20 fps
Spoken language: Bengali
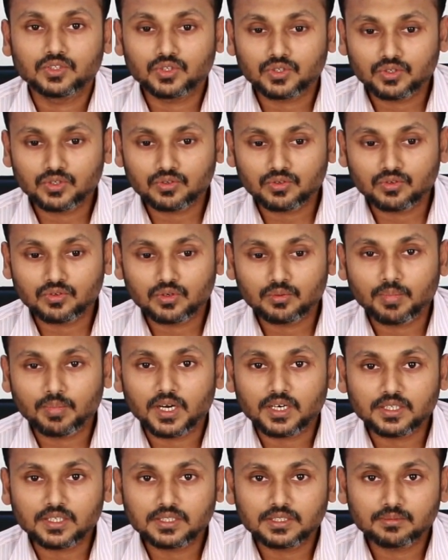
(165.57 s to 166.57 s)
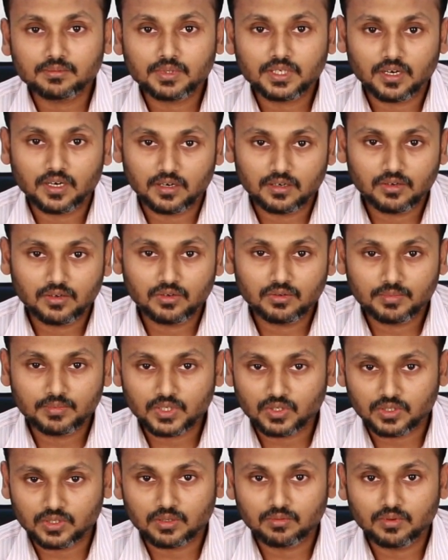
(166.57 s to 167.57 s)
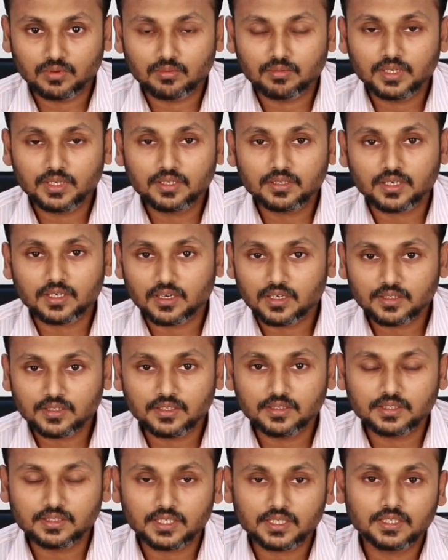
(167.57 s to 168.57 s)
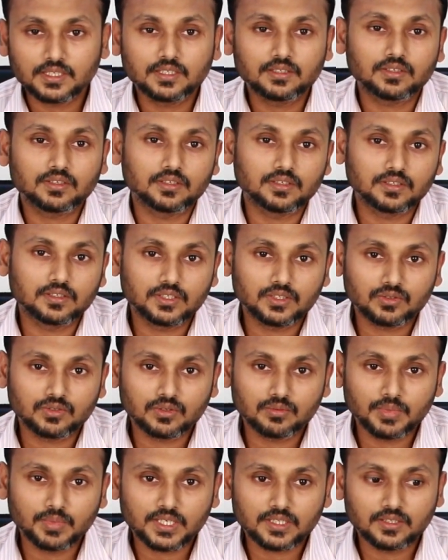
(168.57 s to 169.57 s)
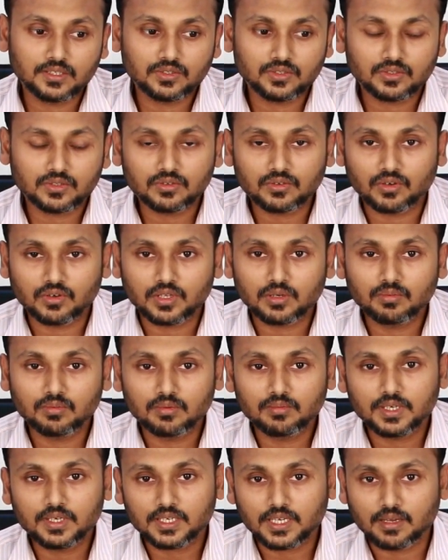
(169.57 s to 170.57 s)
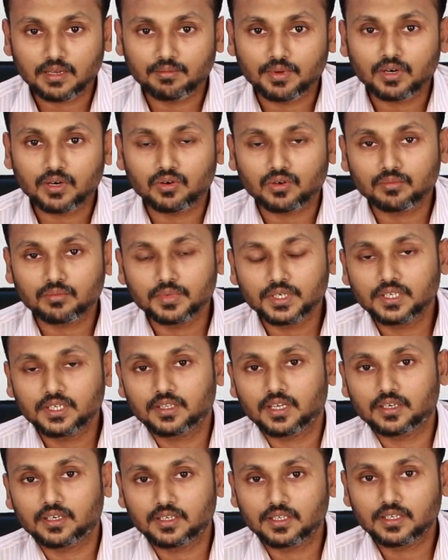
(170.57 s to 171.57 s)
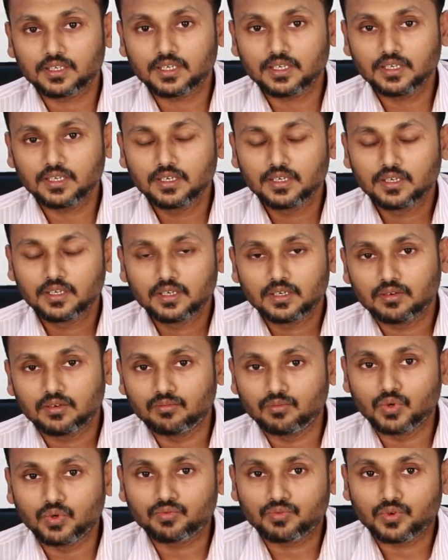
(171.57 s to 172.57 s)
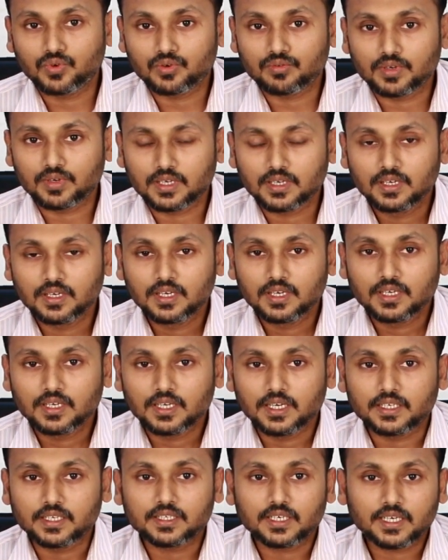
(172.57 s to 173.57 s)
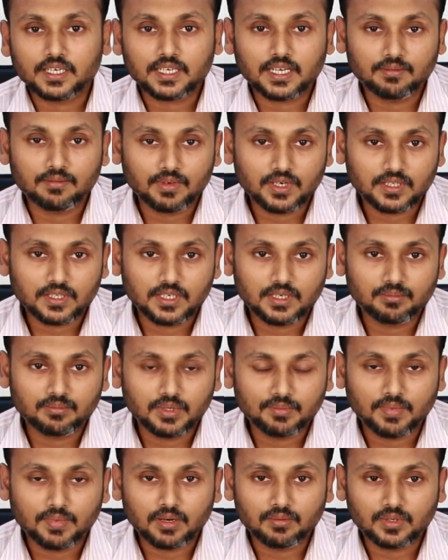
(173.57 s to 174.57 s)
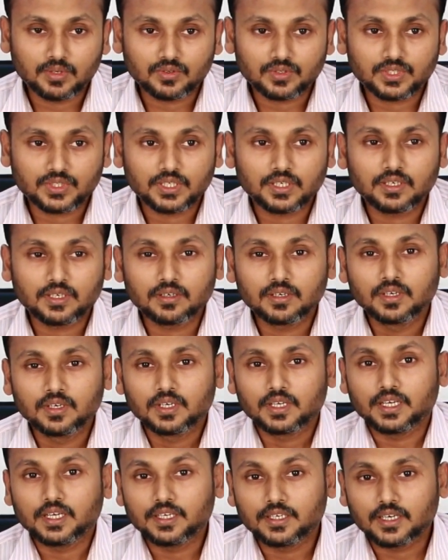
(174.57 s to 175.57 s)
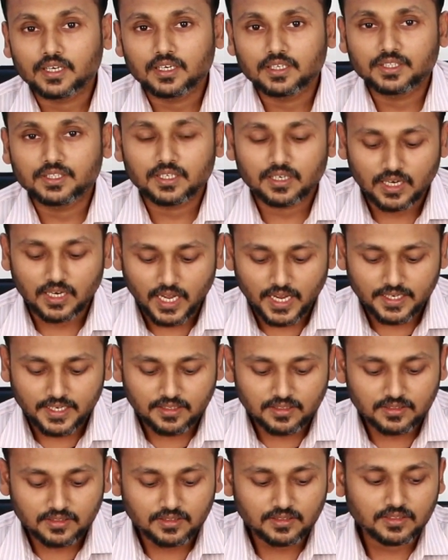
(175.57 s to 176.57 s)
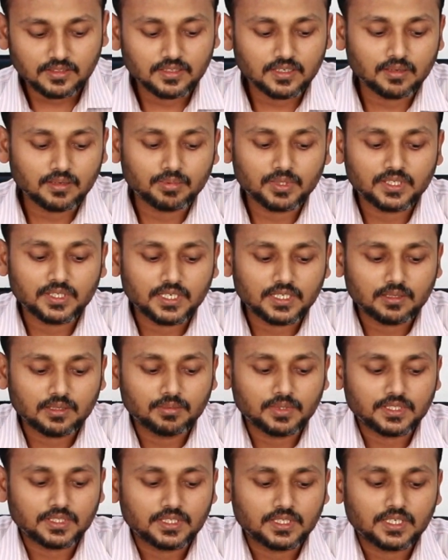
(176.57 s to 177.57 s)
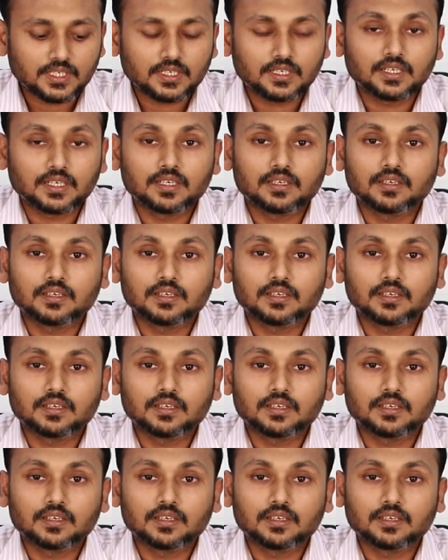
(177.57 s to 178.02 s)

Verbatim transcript: যখন কোনো পার্টিসিপেন্ট হার্ডন রুমে কথা বলবে টানা তিন সেকেন্ড যে কোনো ব্যক্তি যখন কথা বলবে ক্যামেরা অটোমেটিক তার দিকে মুভ করবে এছাড়া এই ক্যামেরাতে আপনি পাবেন হচ্ছে ইন্টেলিজেন্ট লাইট আপনারা দেখতে পাচ্ছেন এখানে